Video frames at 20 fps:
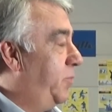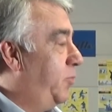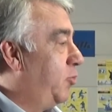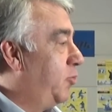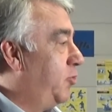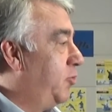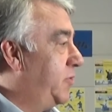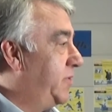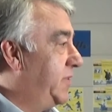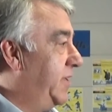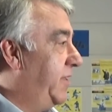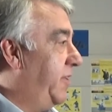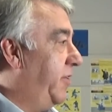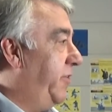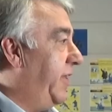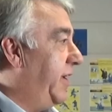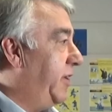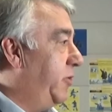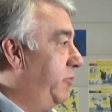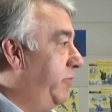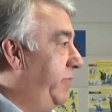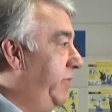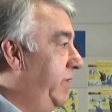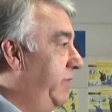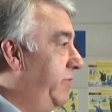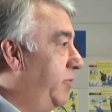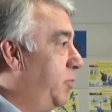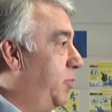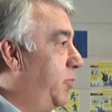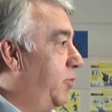pour d'autres, c'est un art de
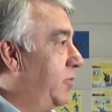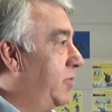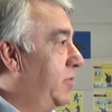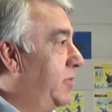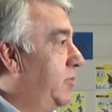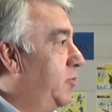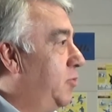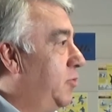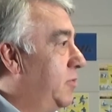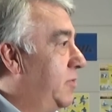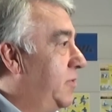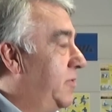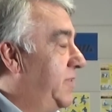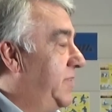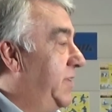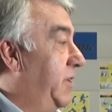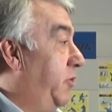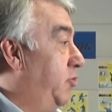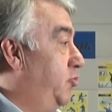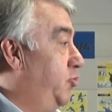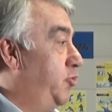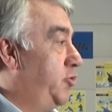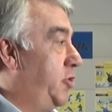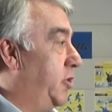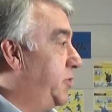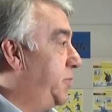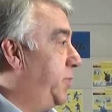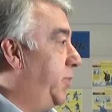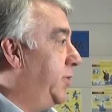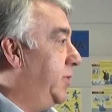vivre, pour d'autres, c'est juste
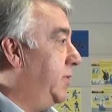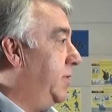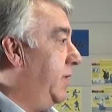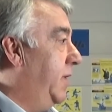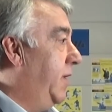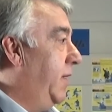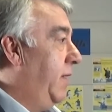un sport.